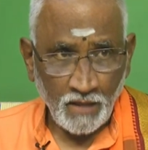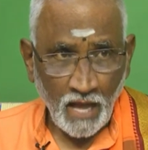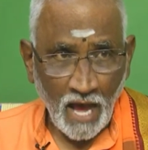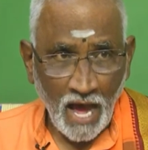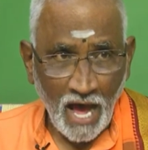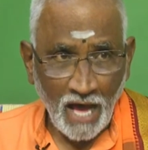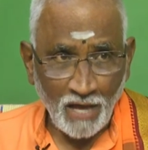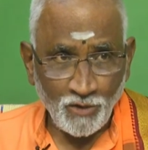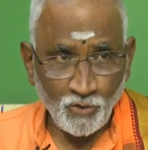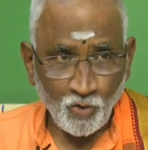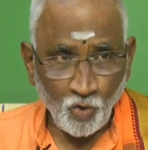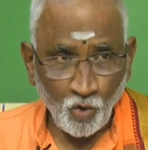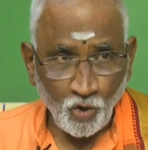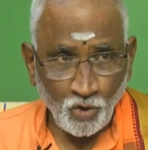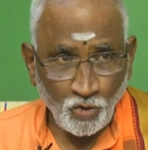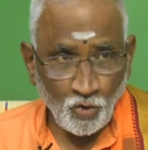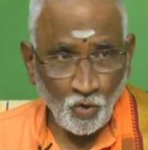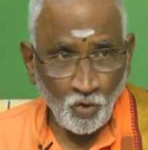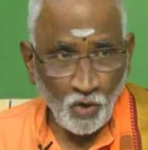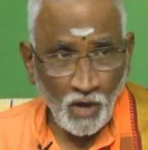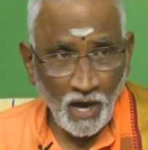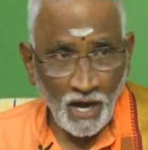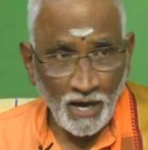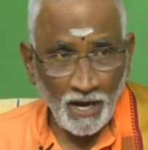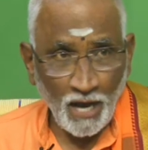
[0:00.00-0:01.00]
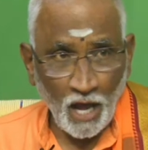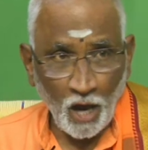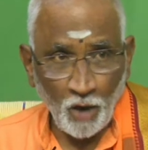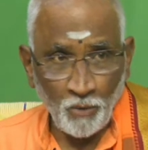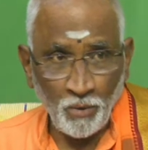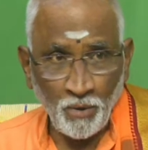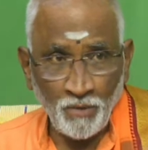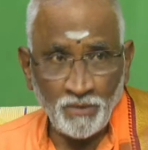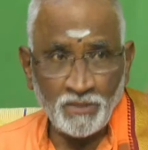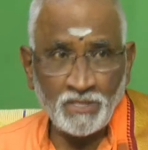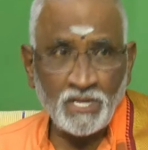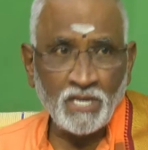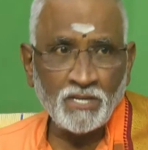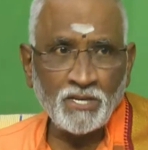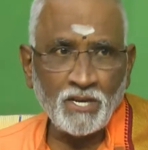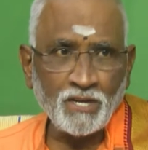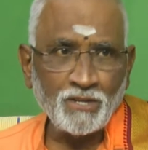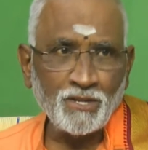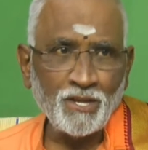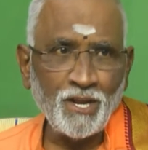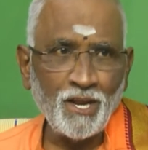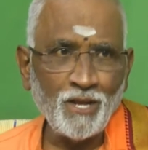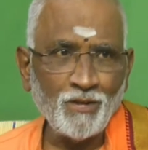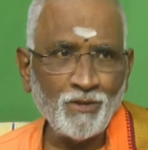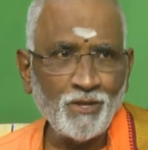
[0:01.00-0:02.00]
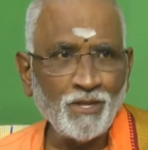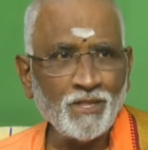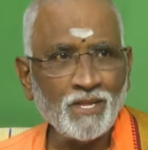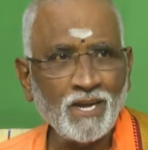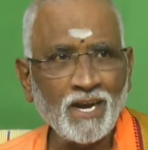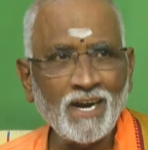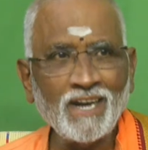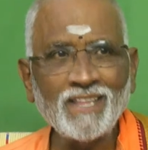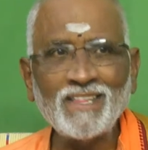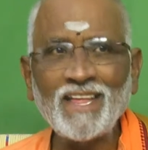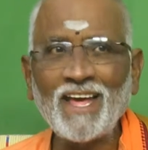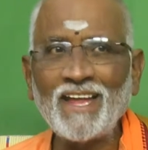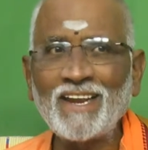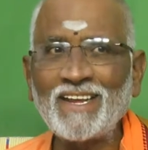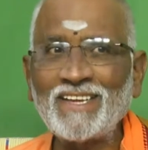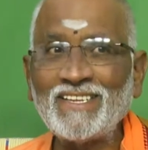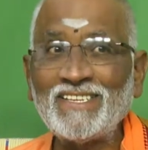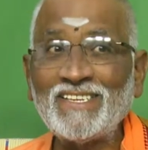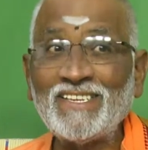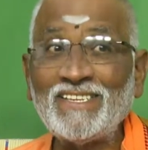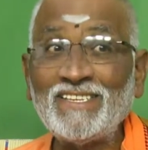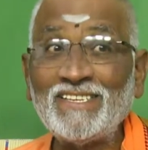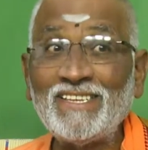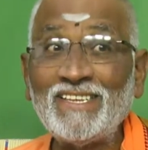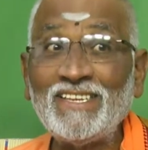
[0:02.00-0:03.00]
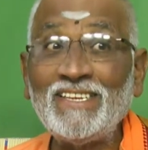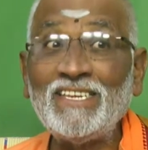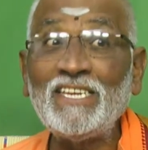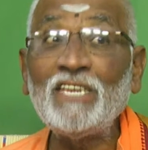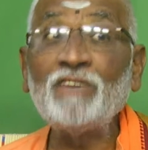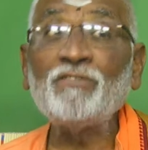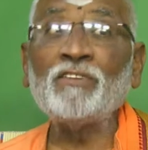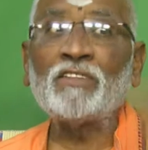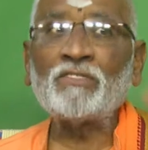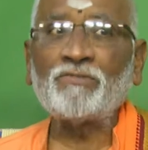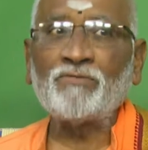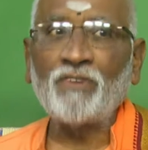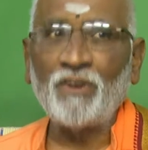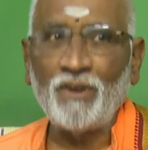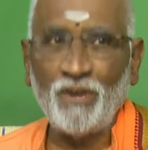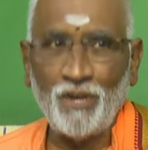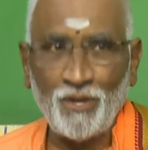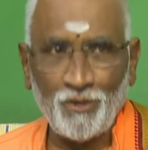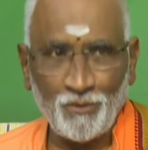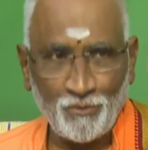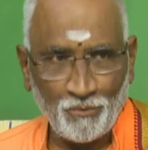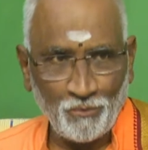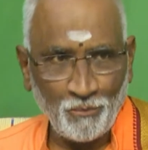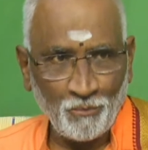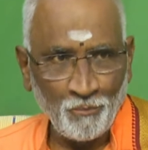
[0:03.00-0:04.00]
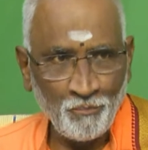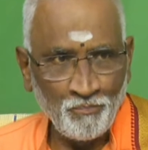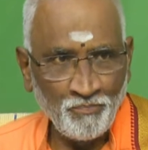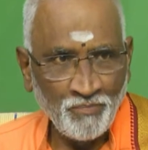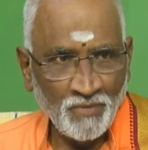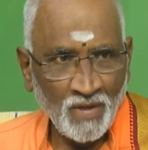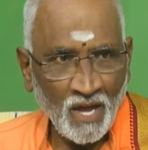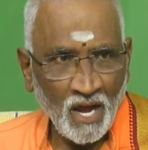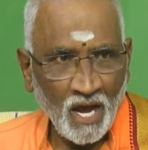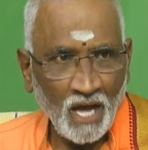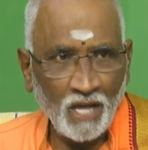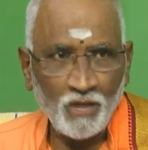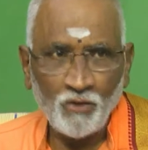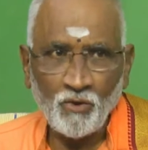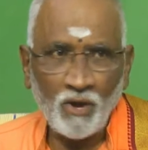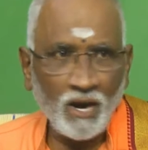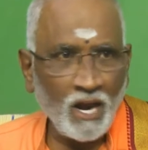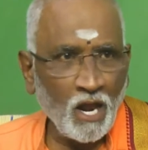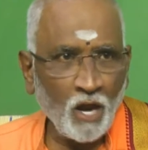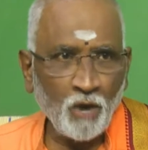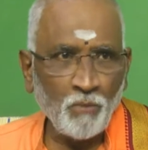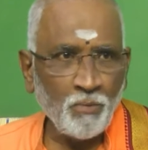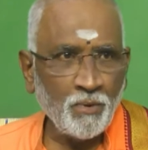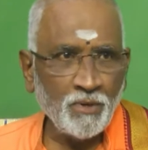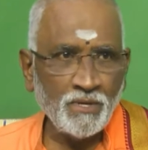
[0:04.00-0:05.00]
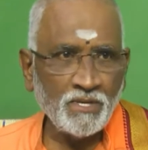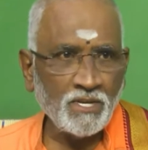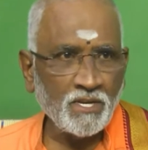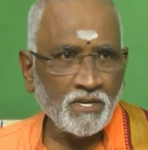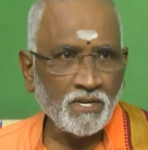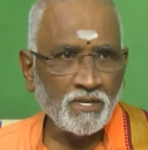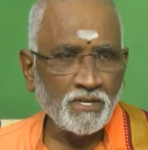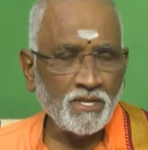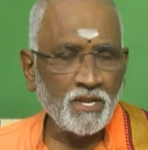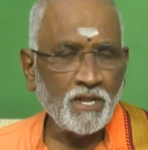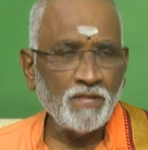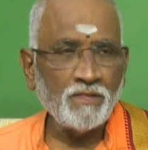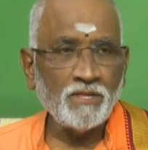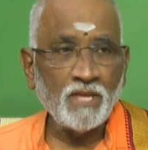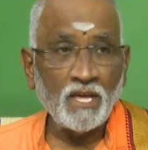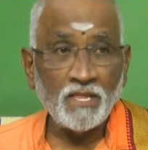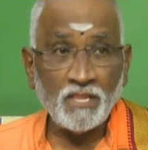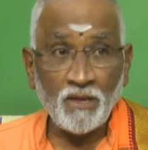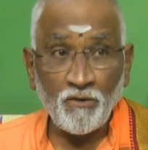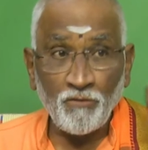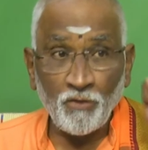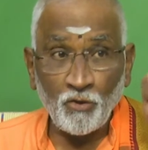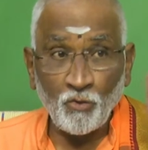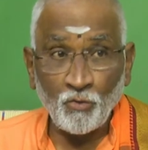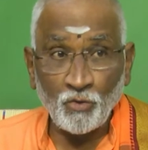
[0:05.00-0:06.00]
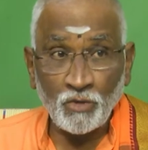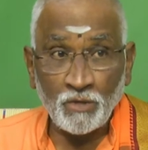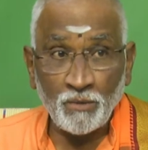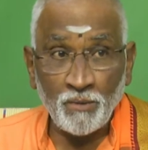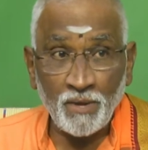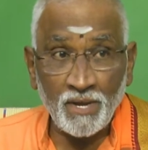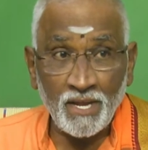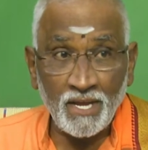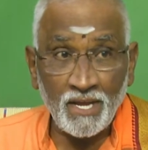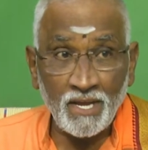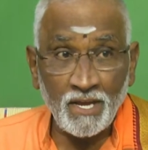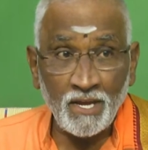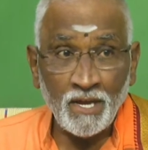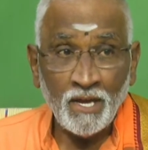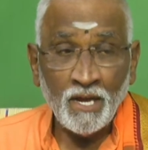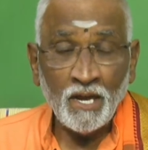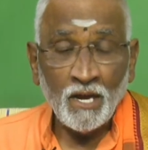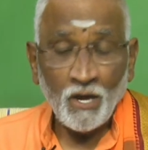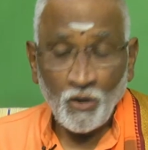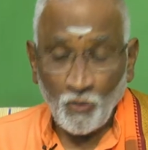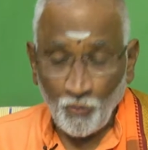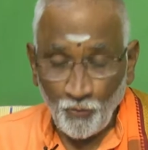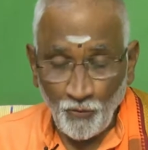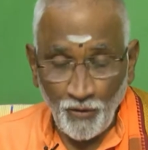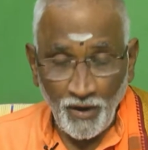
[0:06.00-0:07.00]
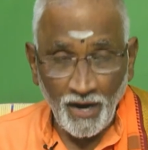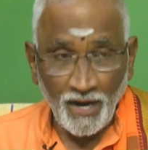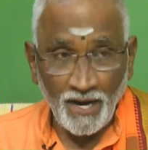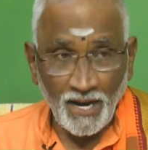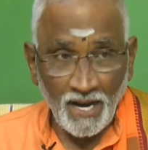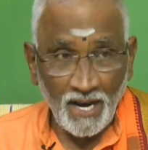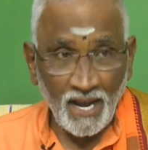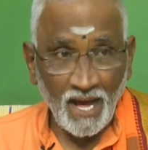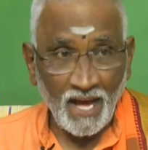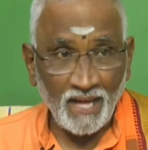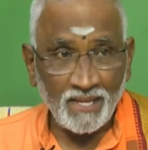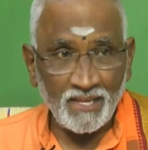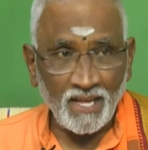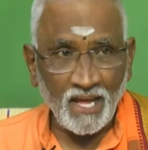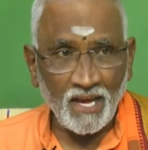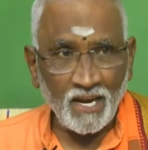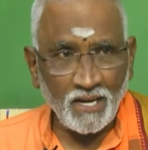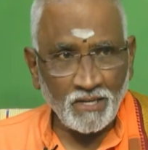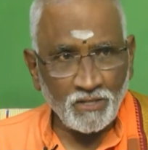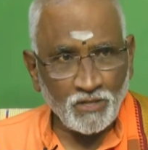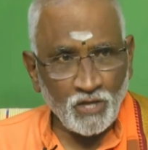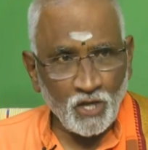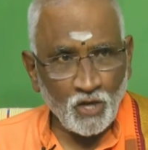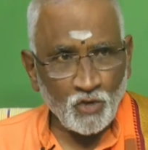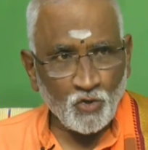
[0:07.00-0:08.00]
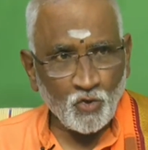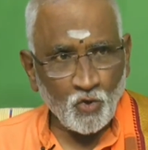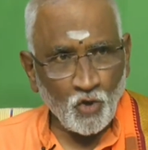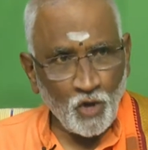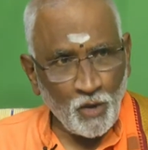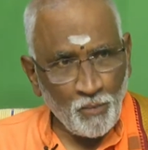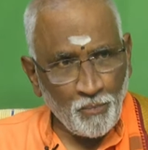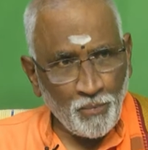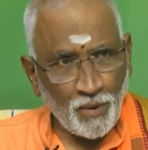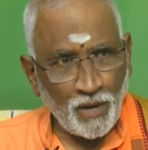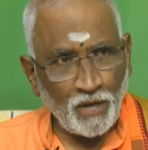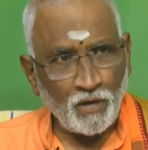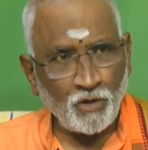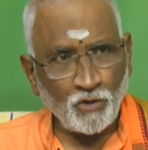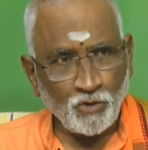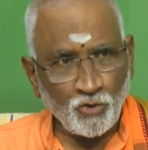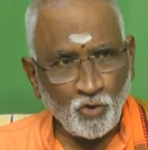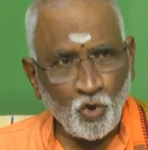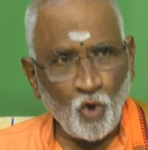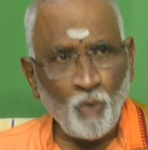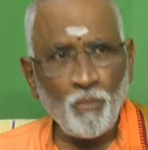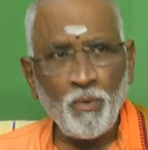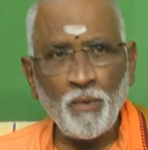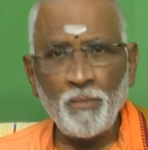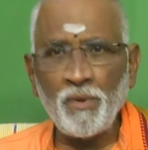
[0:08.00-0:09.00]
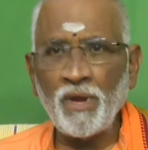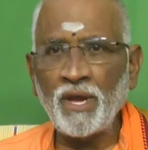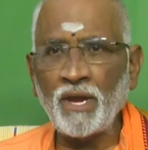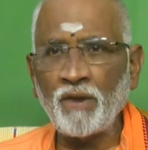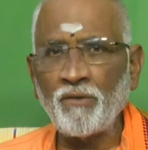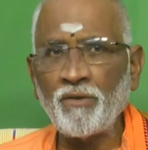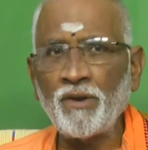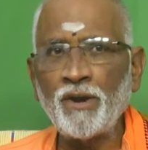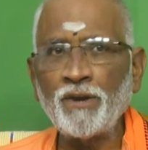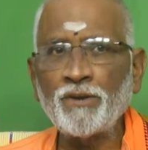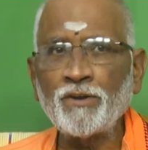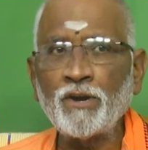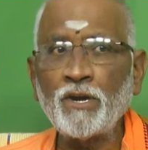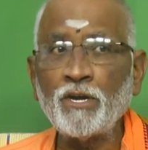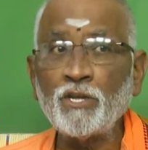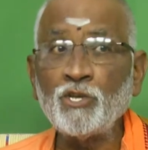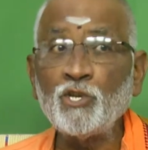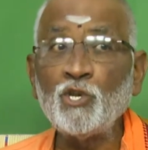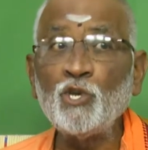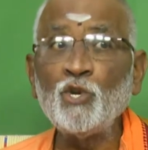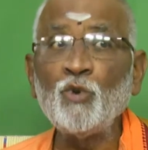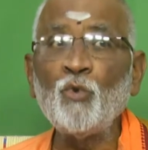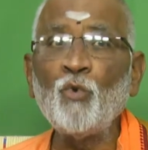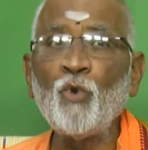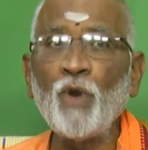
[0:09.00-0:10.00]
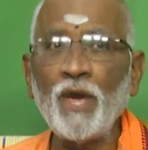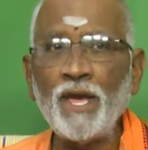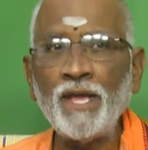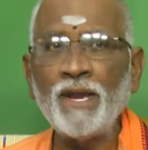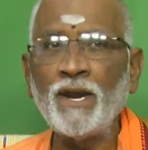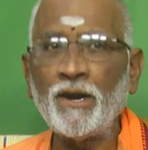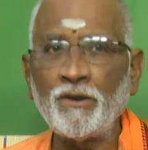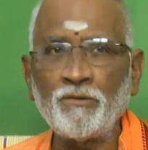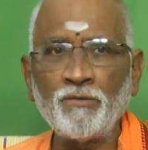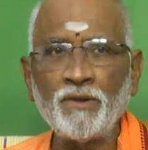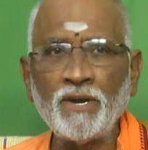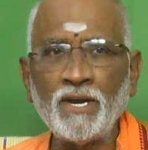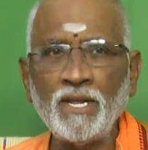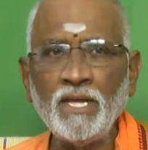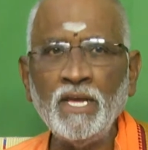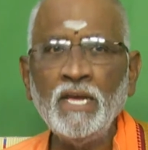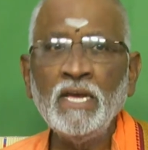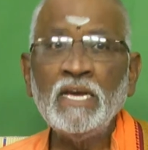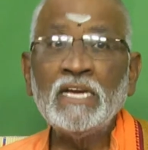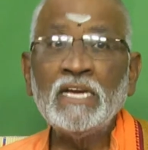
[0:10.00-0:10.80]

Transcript: ఆ సుఖదుఖాలను అనుభవించే శక్తి లేదు ఎందుకంటే దానికి జీవత్వం లేదు అందువలన అనుభవించే శక్తి లేదు అది ఎవరికి ఉంది మరి వీటిని ఆధారం చేసుకుని ప్రకృతితో మమేకమైనటువంటి జీవుడైనటువంటి